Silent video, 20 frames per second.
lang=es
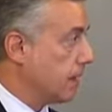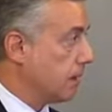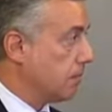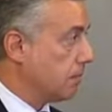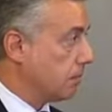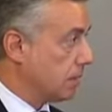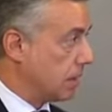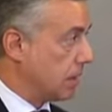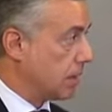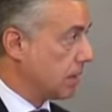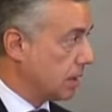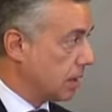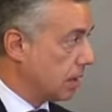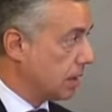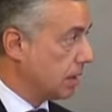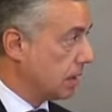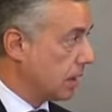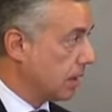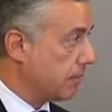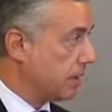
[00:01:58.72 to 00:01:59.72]
merecen
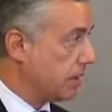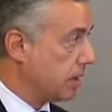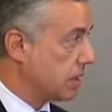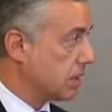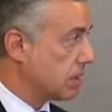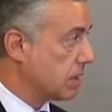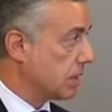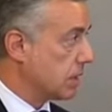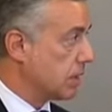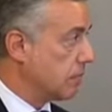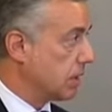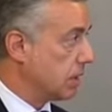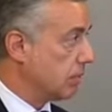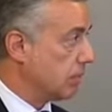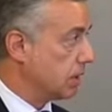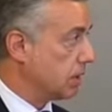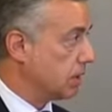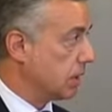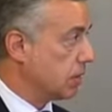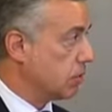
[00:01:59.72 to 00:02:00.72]
la pena ser
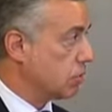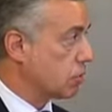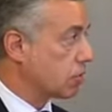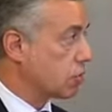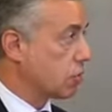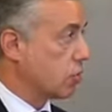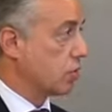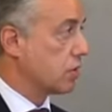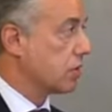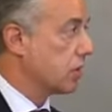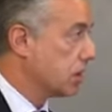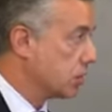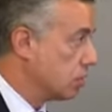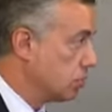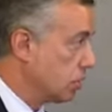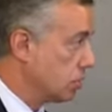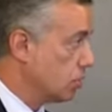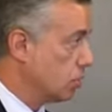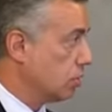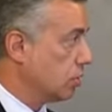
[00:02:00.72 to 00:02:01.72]
implementados. Concierto
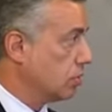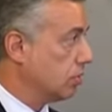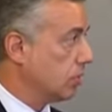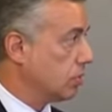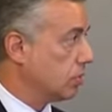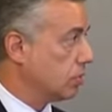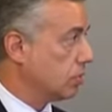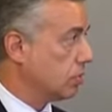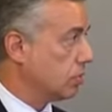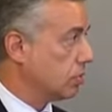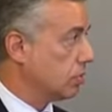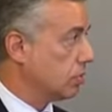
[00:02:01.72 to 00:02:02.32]
económico,